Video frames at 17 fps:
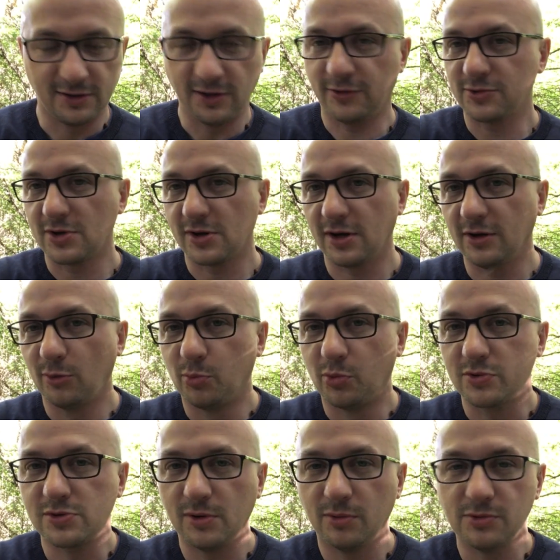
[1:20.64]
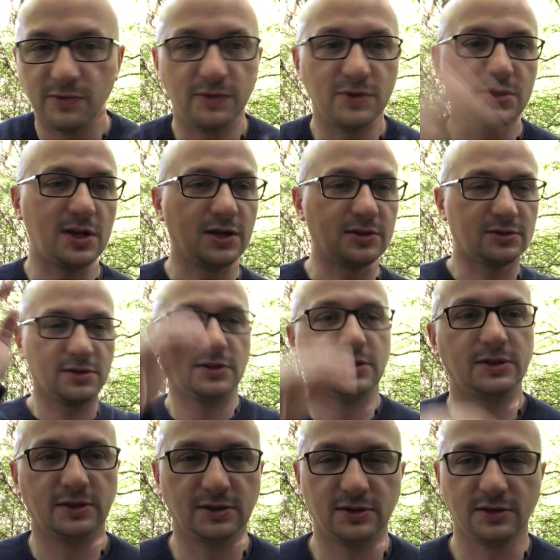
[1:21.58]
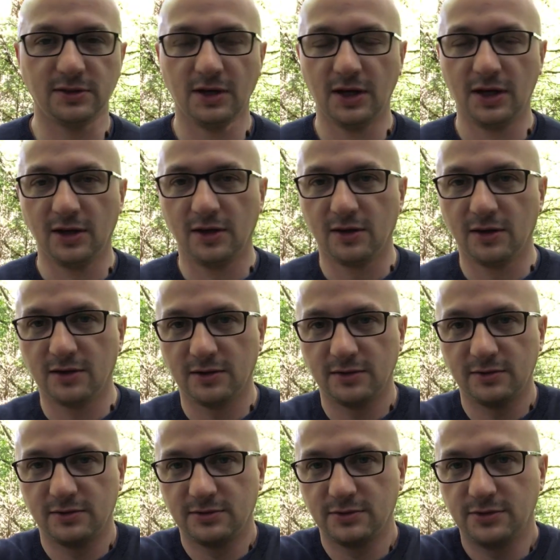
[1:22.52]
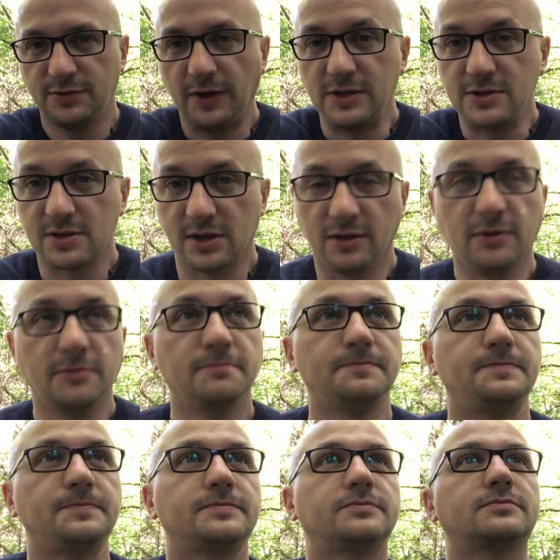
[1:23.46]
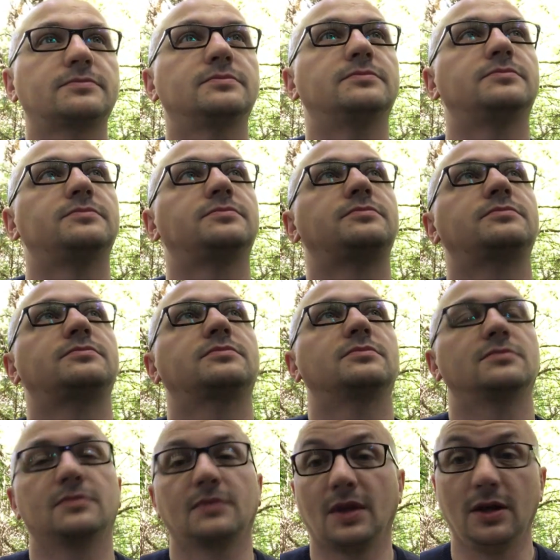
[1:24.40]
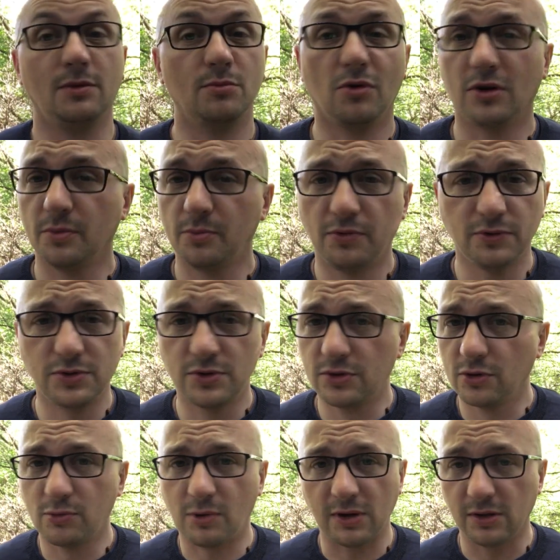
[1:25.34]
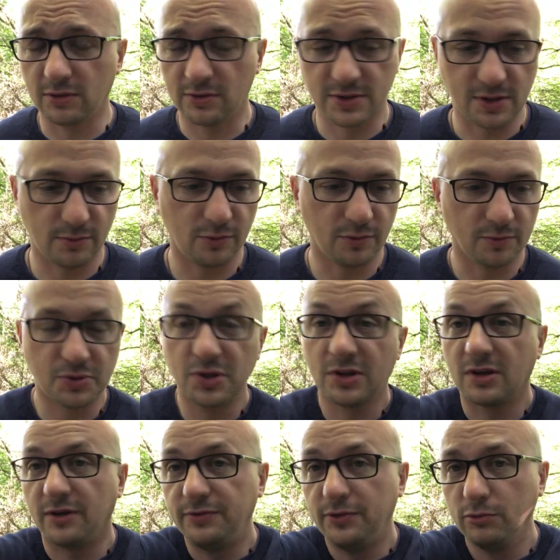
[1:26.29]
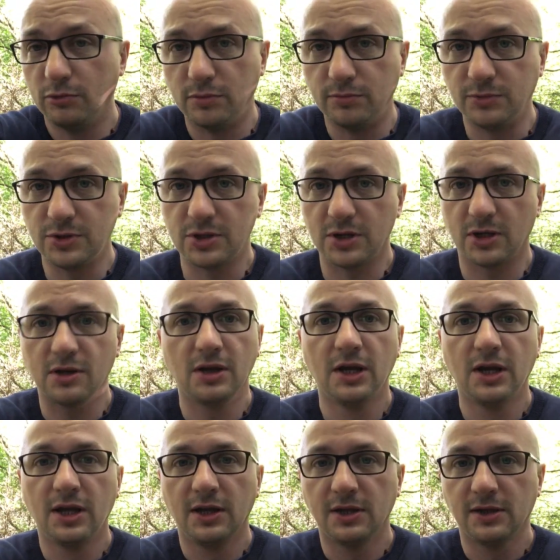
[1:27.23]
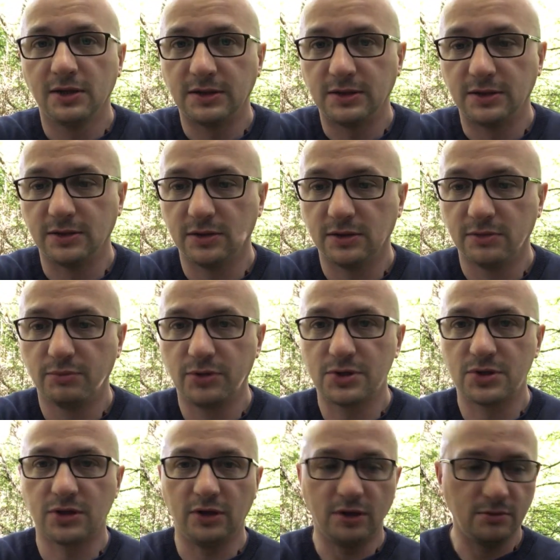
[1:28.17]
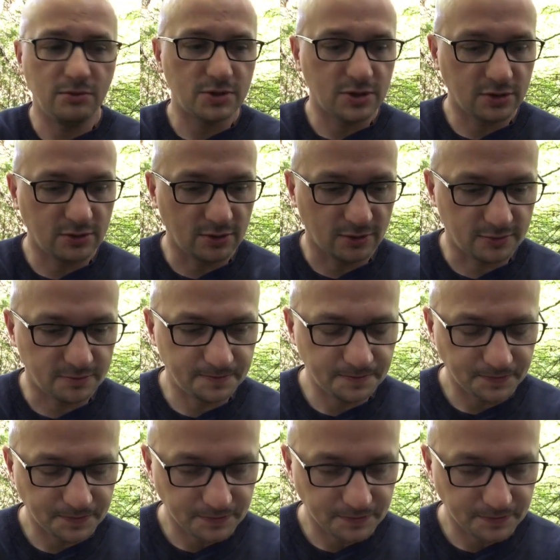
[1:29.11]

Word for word: Ja wczoraj obchodziłem 9 lat święceń i mogę powiedzieć dokładnie to samo. Przytrafiło mi się Y, być kimś, kto,